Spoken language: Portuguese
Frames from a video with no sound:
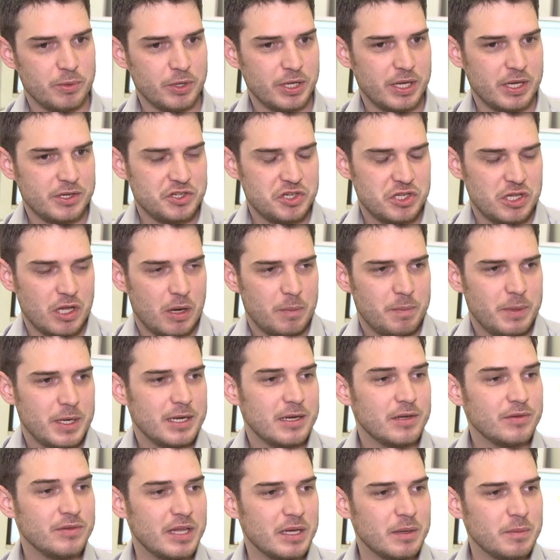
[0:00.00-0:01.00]
porque a gente estava
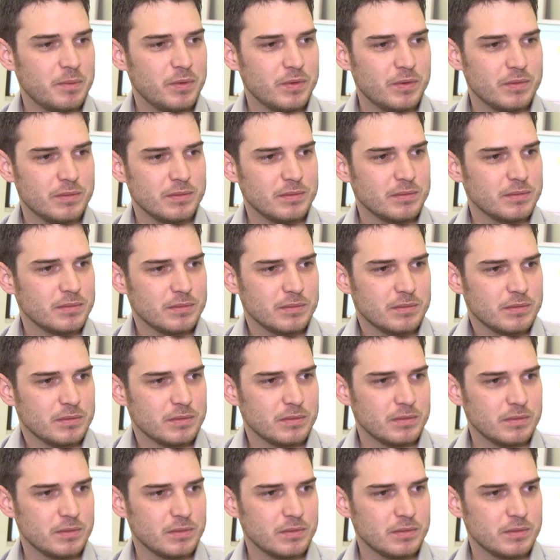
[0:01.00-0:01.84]
perdendo tempo com,